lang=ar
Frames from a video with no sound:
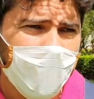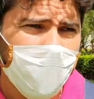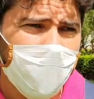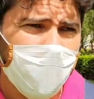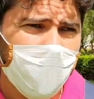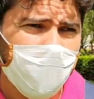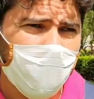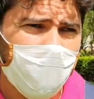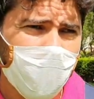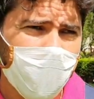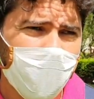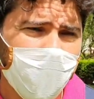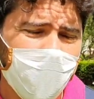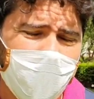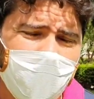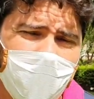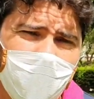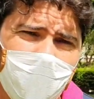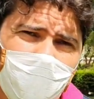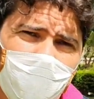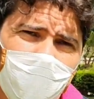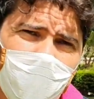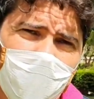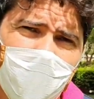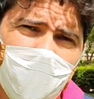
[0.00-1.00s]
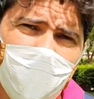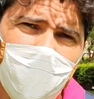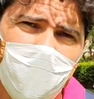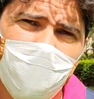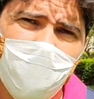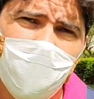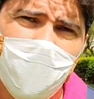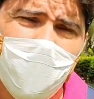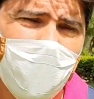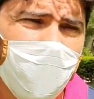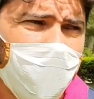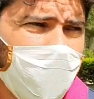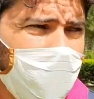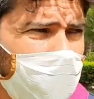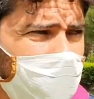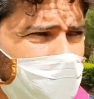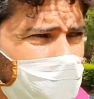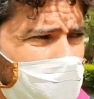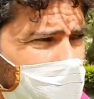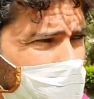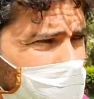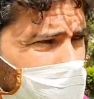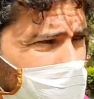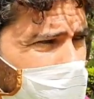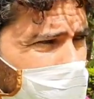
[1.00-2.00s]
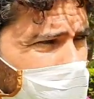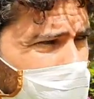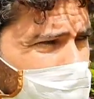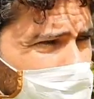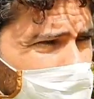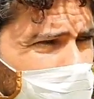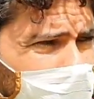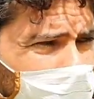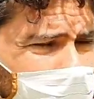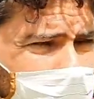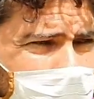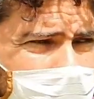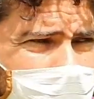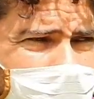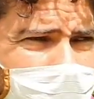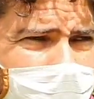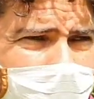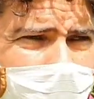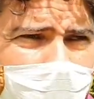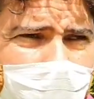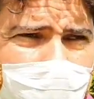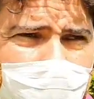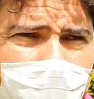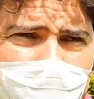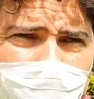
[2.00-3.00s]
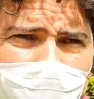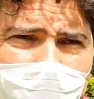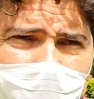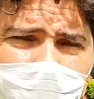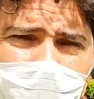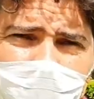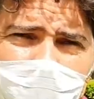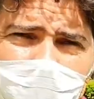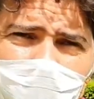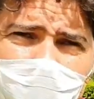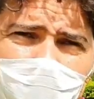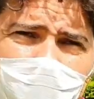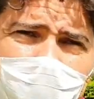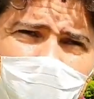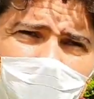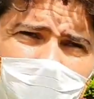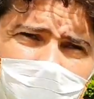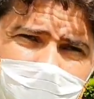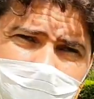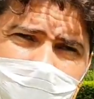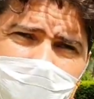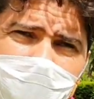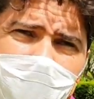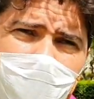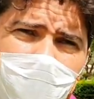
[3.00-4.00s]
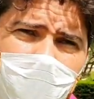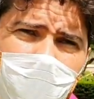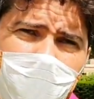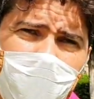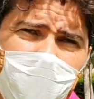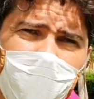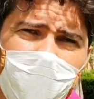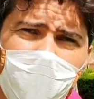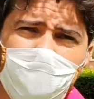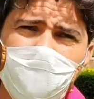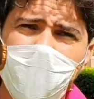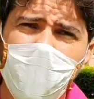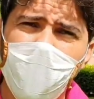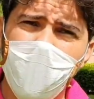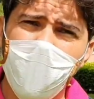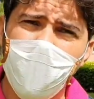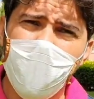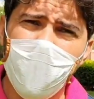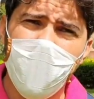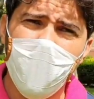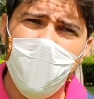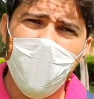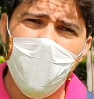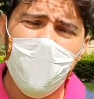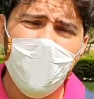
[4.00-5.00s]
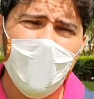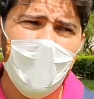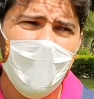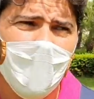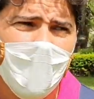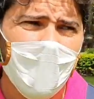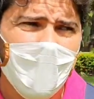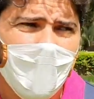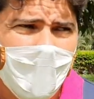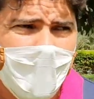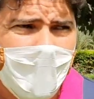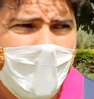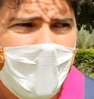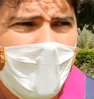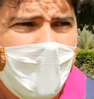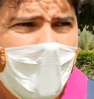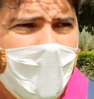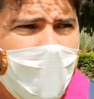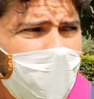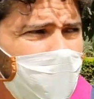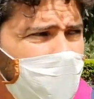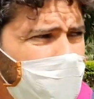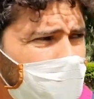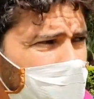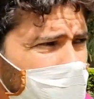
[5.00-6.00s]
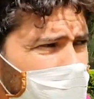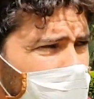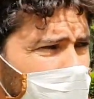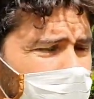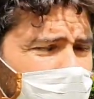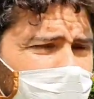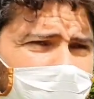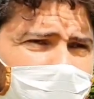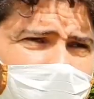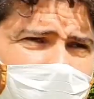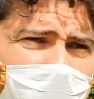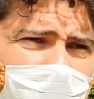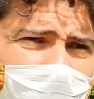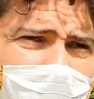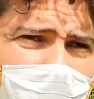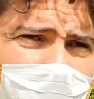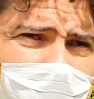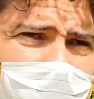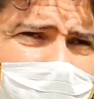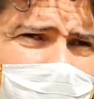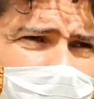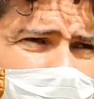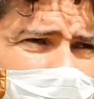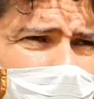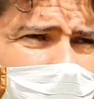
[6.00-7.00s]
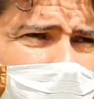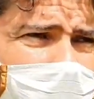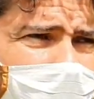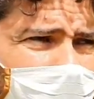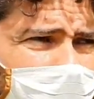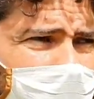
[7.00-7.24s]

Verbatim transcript: اذا توقفت الانشطه آه، الشفهيه والانشطه التراثيه بجامع الفنا آه، اللي خلفت واحد